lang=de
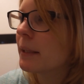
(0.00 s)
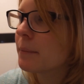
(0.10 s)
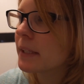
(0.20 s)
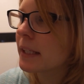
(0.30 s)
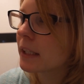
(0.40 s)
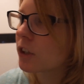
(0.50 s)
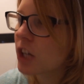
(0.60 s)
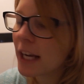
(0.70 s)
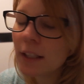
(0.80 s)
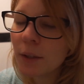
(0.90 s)
nimmt sie ihr
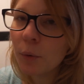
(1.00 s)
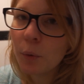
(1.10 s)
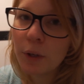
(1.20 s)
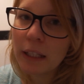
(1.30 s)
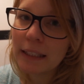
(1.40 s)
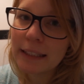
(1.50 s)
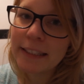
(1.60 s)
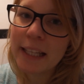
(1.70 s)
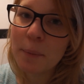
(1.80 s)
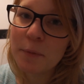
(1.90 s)
Geschenk und dann geht
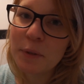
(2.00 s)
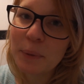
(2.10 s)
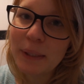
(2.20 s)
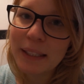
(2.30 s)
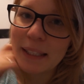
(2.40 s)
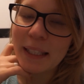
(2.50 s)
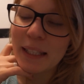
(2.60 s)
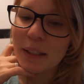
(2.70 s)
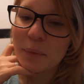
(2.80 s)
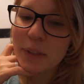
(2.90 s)
sie ab zur
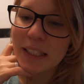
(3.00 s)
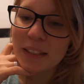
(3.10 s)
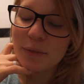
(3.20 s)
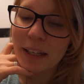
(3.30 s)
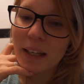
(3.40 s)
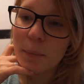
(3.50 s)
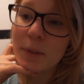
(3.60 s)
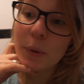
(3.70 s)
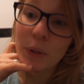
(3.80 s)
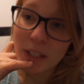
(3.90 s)
Kindergeburtstagsfeier
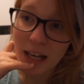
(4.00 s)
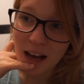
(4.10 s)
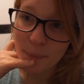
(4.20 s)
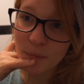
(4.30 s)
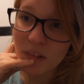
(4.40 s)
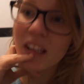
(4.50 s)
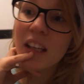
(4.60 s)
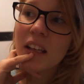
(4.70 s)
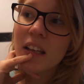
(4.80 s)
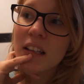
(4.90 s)
bis heute Abend.
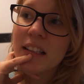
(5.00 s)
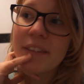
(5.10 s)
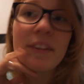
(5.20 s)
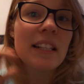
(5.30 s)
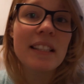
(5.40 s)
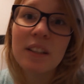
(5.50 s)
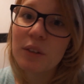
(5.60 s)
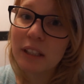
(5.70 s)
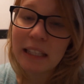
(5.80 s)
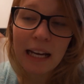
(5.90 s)
Da werde ich sie
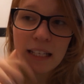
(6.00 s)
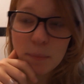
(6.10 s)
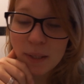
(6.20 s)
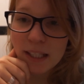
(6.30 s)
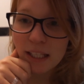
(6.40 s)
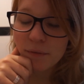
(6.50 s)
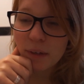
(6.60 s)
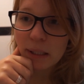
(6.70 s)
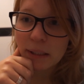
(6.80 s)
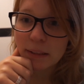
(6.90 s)
auch dann gar nicht mehr sehen,
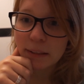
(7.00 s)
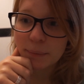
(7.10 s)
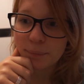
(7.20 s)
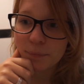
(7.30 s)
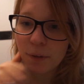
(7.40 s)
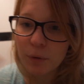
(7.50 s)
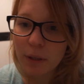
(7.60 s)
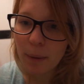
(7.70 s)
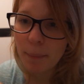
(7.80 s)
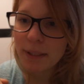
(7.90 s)
weil ähm, da wird
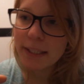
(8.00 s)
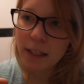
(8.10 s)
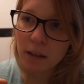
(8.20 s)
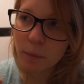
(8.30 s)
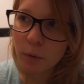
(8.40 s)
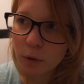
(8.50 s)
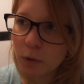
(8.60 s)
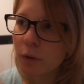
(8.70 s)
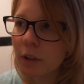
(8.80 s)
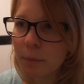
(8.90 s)
der Papa sie dann abholen
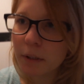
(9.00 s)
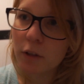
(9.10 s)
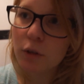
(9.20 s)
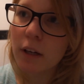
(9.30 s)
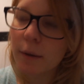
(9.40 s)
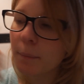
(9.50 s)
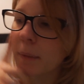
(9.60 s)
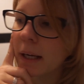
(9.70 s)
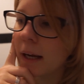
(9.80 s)
und ich bin dann schon an, bei der